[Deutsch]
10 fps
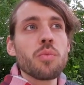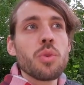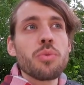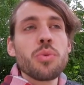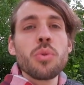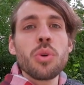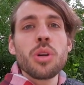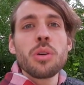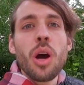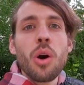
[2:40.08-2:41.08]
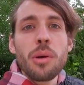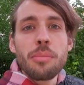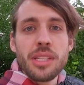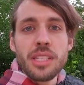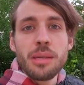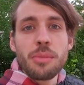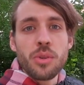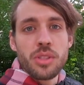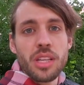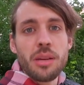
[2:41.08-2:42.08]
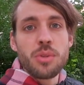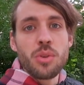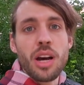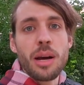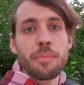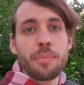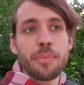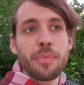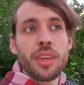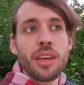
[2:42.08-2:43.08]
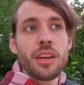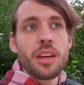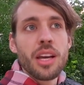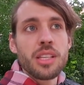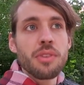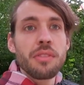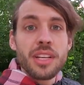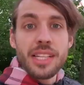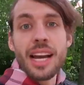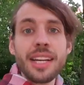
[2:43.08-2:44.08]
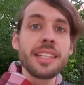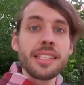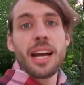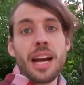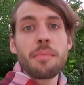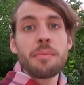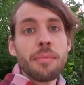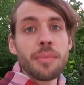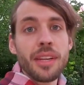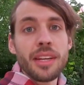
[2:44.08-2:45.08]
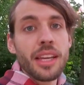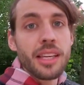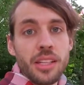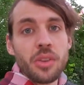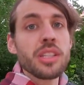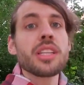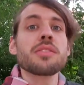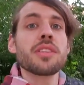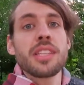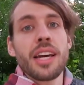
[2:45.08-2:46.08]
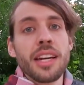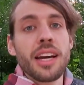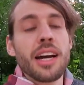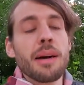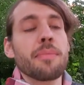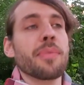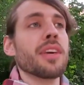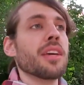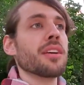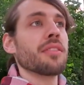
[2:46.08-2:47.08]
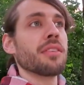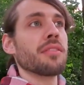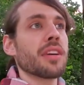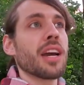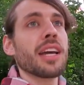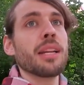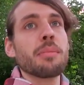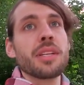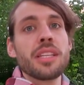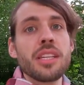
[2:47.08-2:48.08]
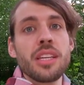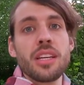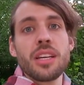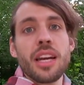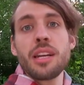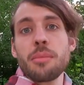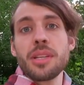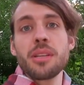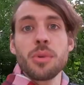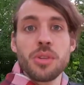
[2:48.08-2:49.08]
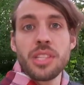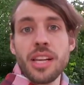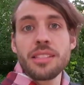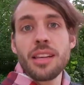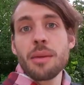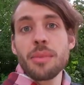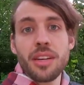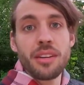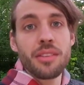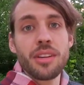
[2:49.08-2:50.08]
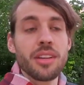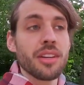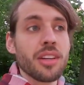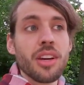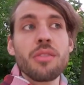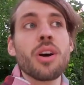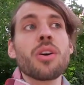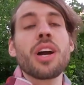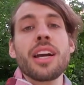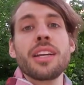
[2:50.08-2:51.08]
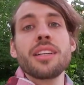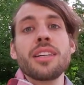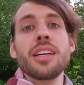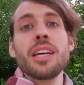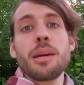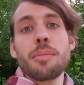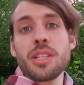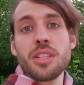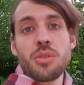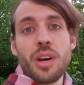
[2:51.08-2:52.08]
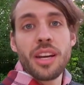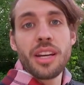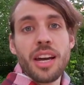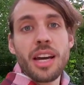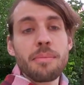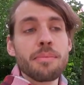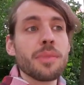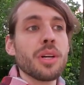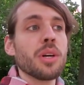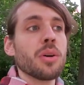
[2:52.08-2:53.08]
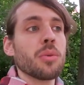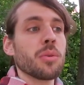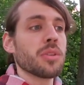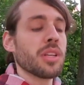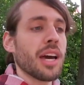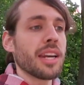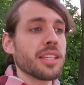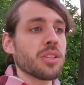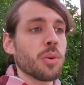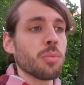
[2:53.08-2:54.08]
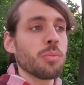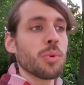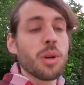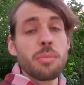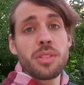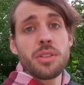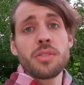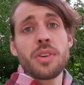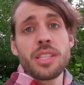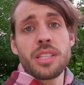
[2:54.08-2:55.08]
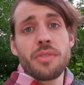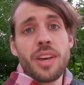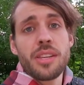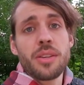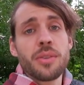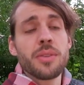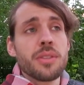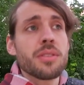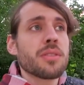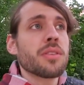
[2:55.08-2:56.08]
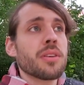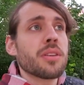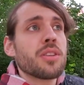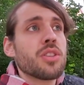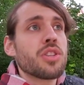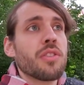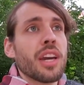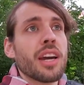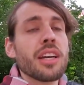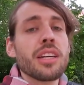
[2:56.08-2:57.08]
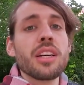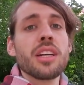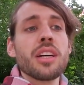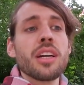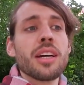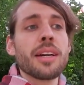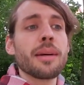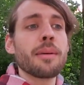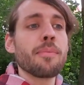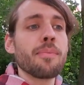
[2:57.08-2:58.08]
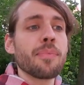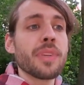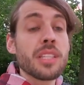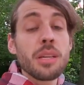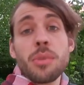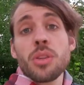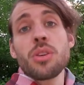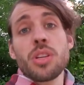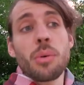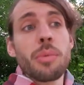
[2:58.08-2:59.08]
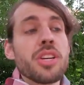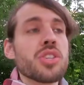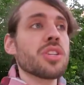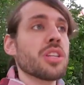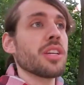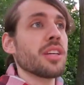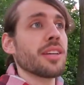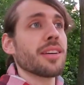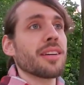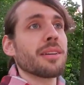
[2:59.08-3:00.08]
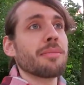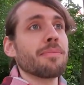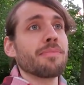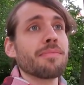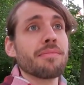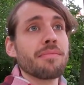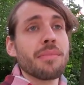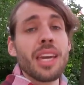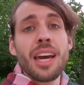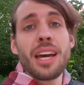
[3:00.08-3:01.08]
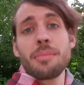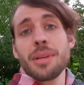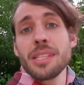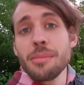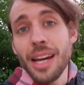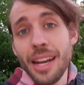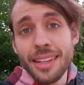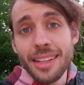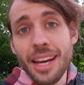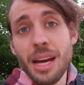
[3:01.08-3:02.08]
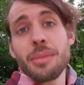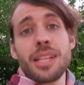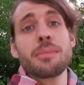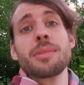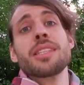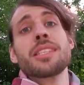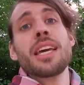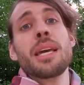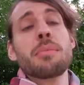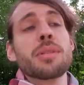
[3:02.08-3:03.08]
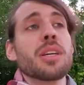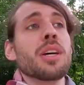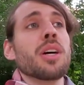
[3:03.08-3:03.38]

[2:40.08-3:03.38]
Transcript: Gefühl, auch Empathie mit uns selbst zu haben. Also wenn wir das eine nicht haben, dann denke ich auch nicht, dass wir das andere haben. Wenn wir keine Empathie, keine Empathie mit uns selbst haben, dann äh, können wir auch keine Empathie zu anderen haben und andersrum. Oder beziehungsweise es fällt uns äh, schwerer. Ähm, es gibt natürlich auch Menschen, die ähm, mehr Empathie mit anderen haben als mit sich selbst.